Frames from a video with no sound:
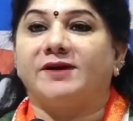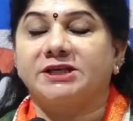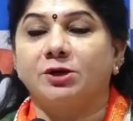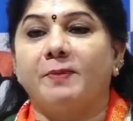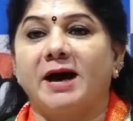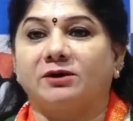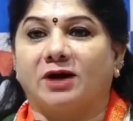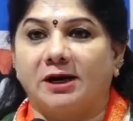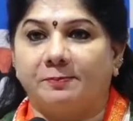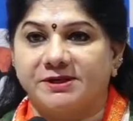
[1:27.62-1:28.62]
వెసనుబాటు
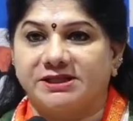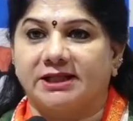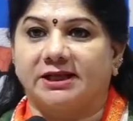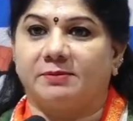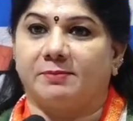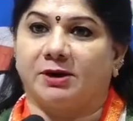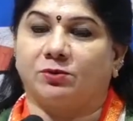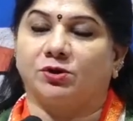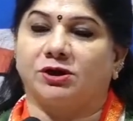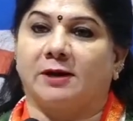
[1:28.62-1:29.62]
కల్పిస్తుందని మేము
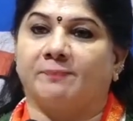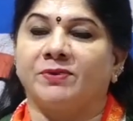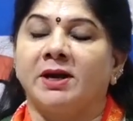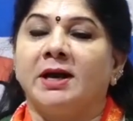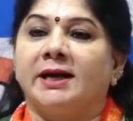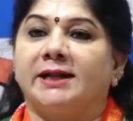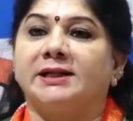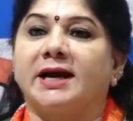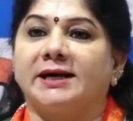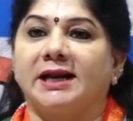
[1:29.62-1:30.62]
అనుకుంటున్నాం
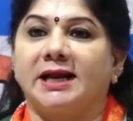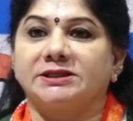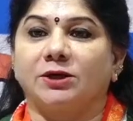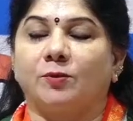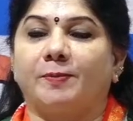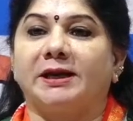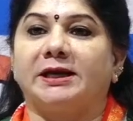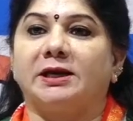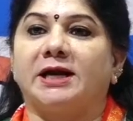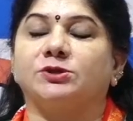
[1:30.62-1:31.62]
ఎందుకంటే లక్ష
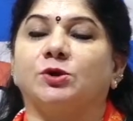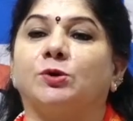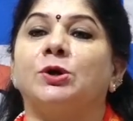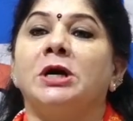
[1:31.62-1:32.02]
రూపాయలు ఈరోజు